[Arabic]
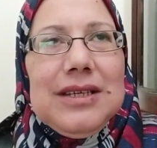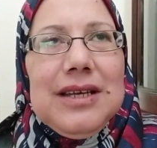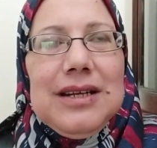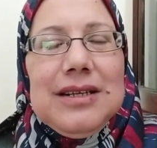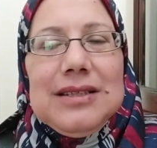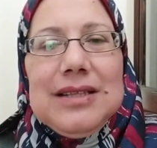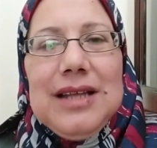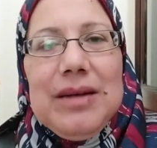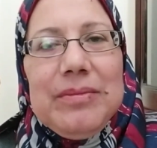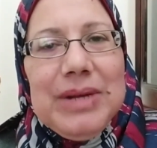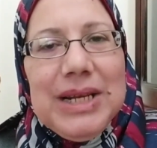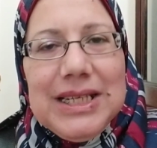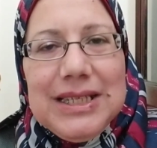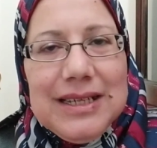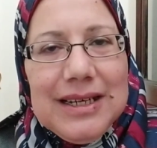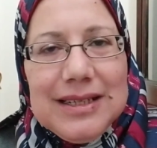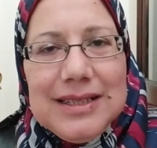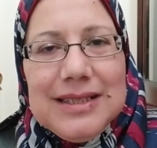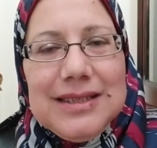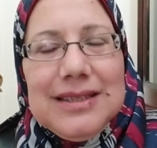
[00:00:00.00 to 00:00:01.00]
كانت عمليه
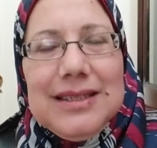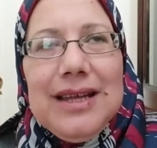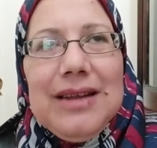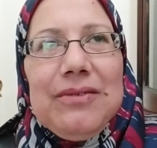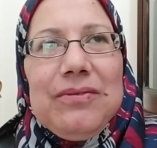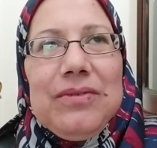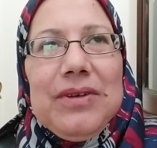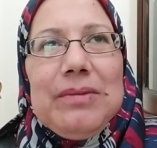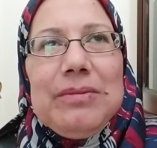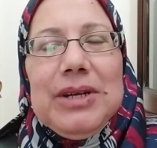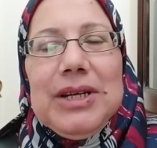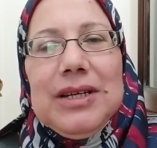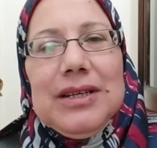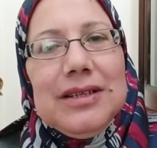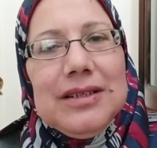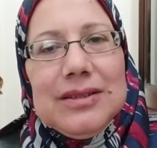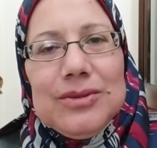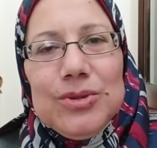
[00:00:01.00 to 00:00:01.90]
جدا فما